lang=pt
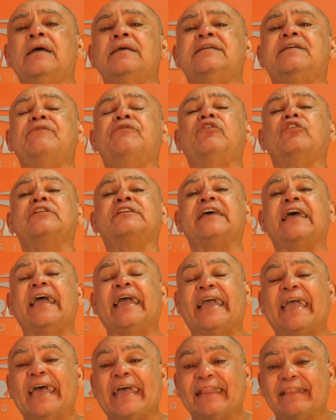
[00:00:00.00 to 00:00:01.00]
Se você
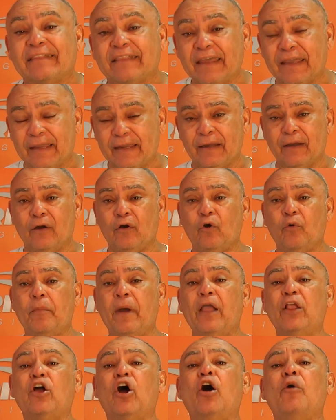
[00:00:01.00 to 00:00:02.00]
quer ter o
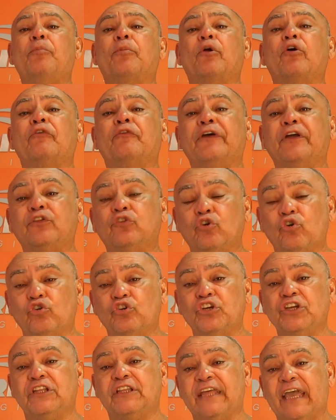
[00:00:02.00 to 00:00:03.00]
melhor provedor
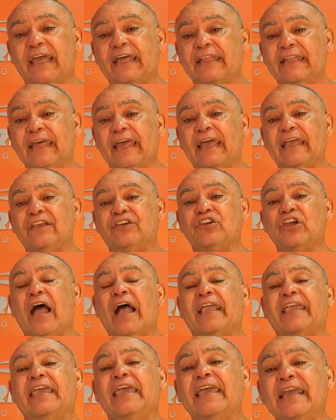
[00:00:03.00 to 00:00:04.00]
de internet
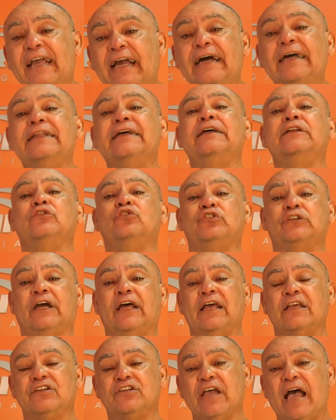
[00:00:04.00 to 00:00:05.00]
aqui em Canã dos
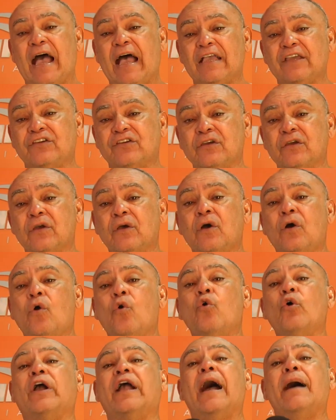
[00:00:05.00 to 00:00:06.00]
Carajás,
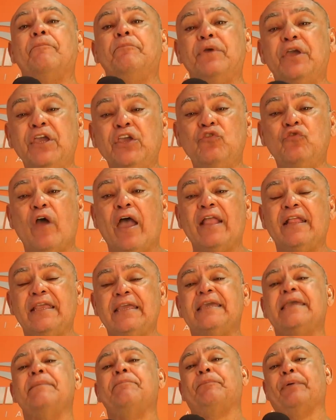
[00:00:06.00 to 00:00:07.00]
o caminho é
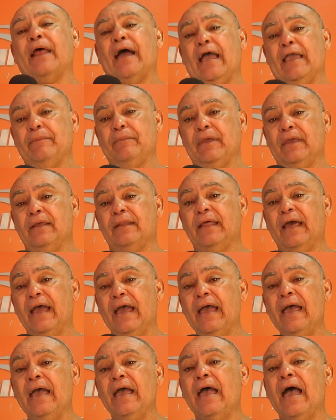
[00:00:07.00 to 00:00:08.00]
Link Prime,
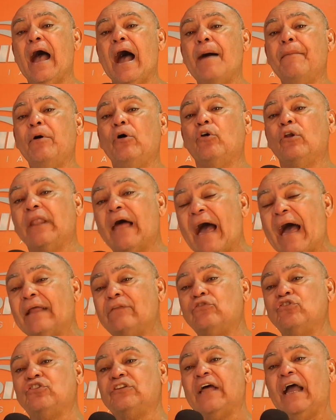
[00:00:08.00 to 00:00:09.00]
né? A meu
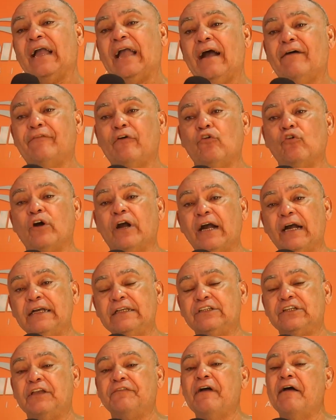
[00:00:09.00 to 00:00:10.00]
lado está
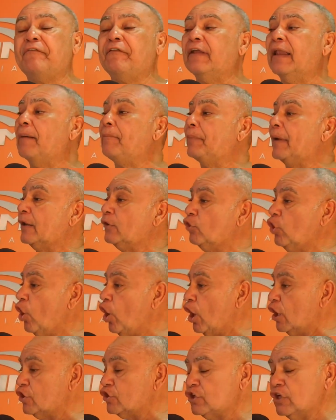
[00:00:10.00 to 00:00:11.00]
Cavalcante, ele vai falar para
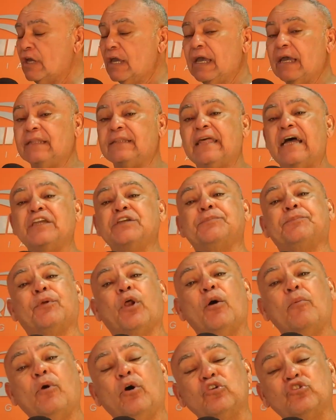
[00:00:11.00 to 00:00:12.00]
nós das
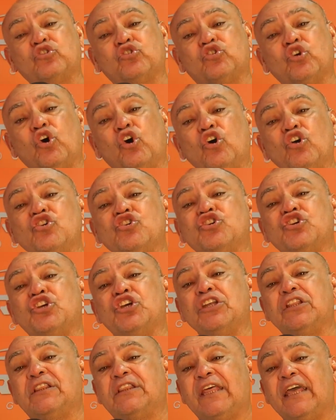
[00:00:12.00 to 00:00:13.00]
promoções
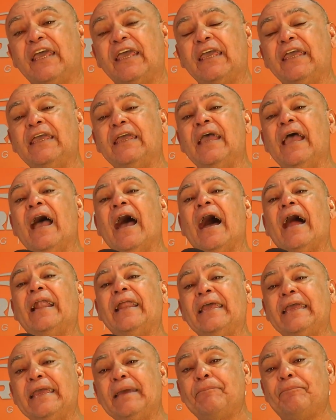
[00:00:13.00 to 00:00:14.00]
que tem a
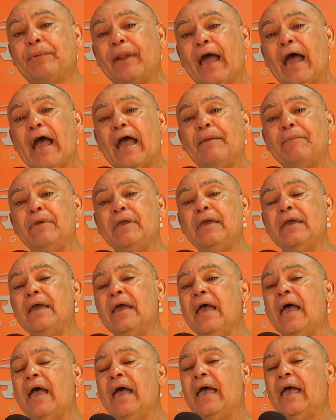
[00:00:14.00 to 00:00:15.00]
Link Prime
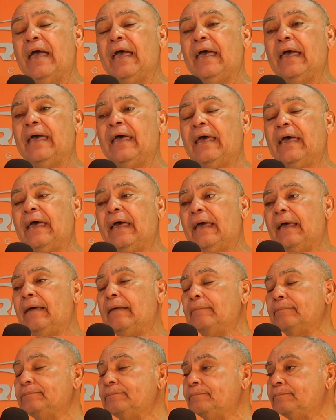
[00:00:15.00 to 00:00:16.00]
é,
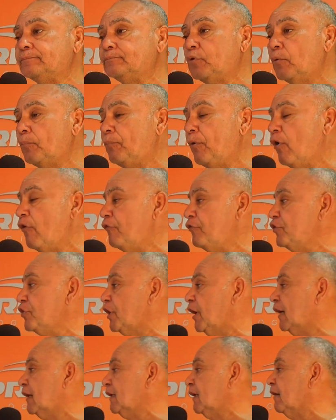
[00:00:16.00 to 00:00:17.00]
eh, para o povo de
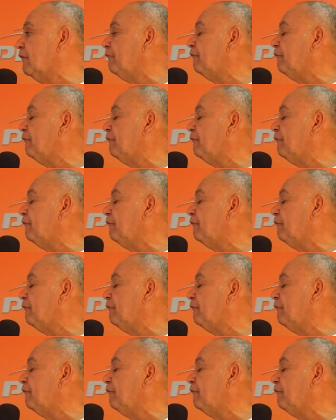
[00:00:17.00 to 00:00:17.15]
Canaã.